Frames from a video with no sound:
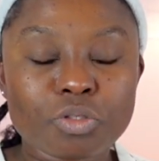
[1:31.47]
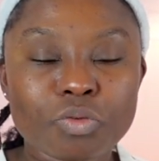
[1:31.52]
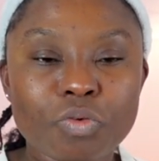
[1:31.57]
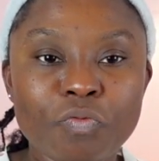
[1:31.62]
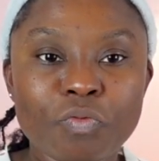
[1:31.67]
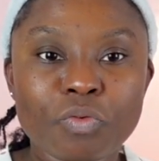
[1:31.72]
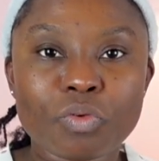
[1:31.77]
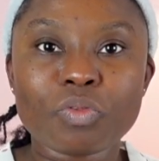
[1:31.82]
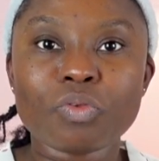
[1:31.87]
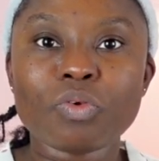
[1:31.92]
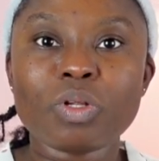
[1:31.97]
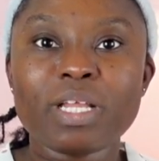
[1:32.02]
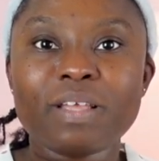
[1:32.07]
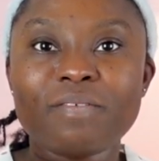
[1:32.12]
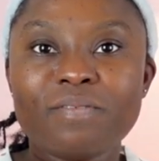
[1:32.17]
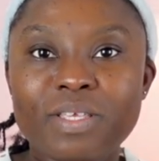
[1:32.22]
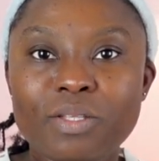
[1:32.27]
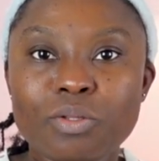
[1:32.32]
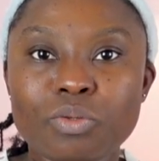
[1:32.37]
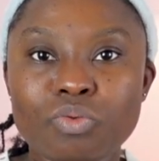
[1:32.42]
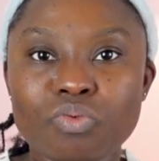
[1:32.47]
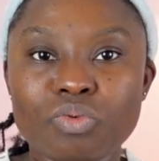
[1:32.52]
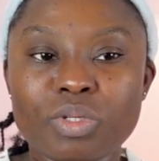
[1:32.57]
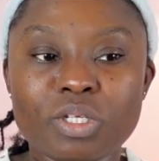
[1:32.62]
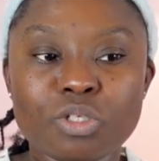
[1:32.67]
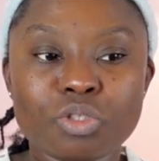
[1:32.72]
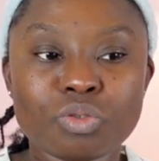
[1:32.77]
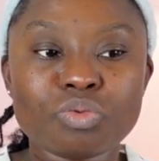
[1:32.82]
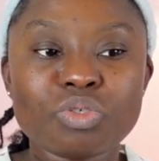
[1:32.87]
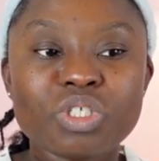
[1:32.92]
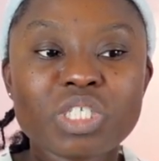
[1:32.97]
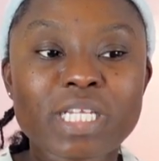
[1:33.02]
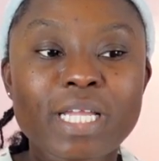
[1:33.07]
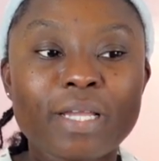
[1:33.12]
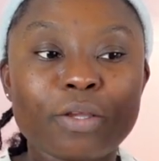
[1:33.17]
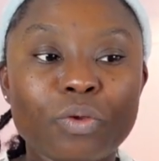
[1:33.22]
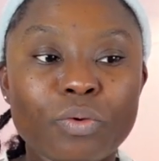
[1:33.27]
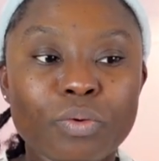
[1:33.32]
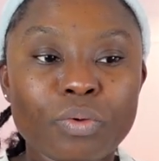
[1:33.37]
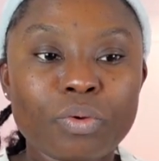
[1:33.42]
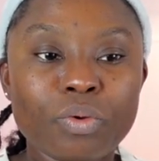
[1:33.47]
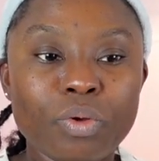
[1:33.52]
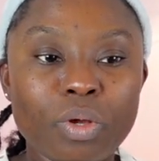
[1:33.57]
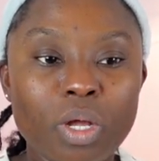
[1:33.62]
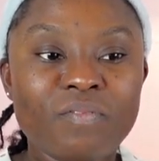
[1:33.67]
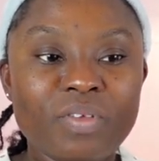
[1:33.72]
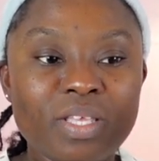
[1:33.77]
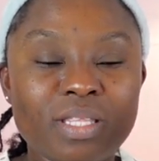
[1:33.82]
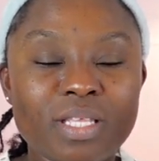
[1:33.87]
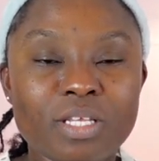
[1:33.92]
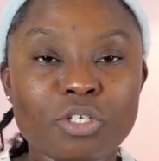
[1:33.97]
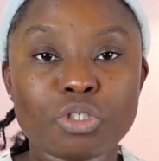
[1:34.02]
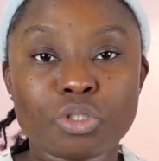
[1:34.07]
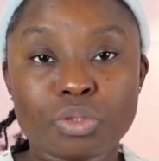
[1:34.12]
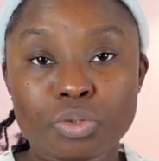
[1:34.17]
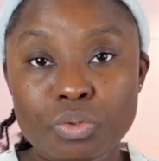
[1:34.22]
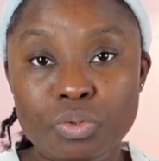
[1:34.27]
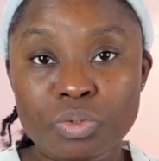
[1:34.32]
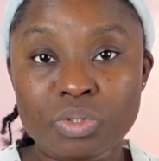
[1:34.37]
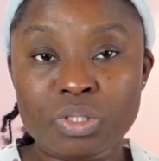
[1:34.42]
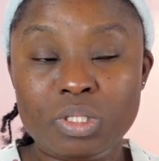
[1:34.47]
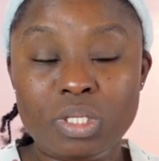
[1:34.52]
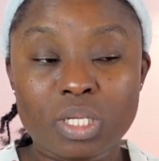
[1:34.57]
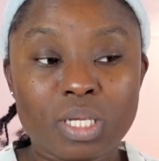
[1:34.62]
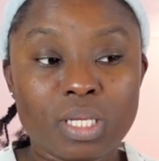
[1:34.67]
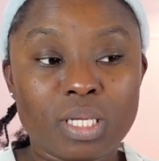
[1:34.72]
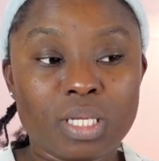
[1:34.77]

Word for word: Je trouve que dans la vie de tous les jours, chacun vit des choses